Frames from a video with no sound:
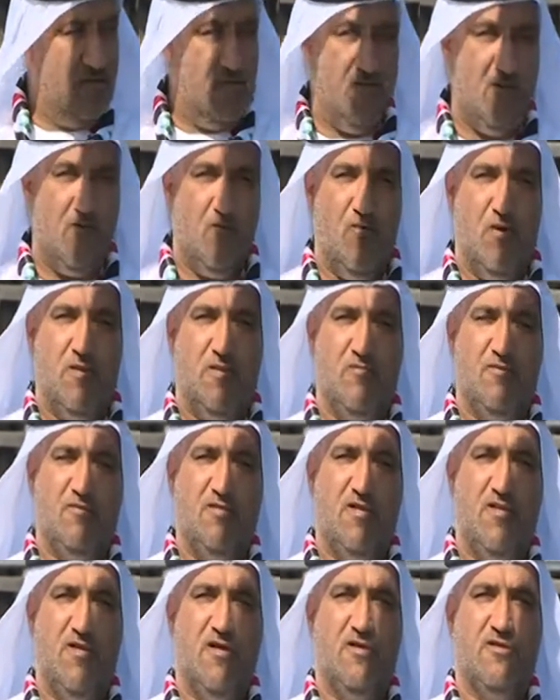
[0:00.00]
للقوات
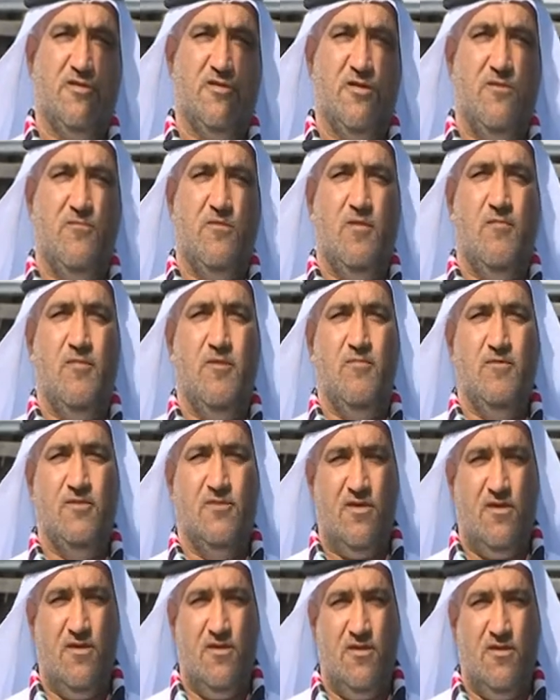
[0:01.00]
المسلحة الشيخ محمد بن
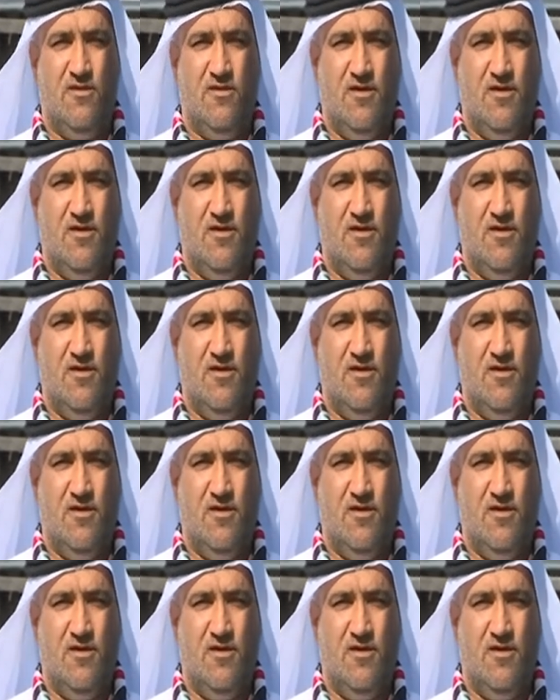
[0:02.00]
زايد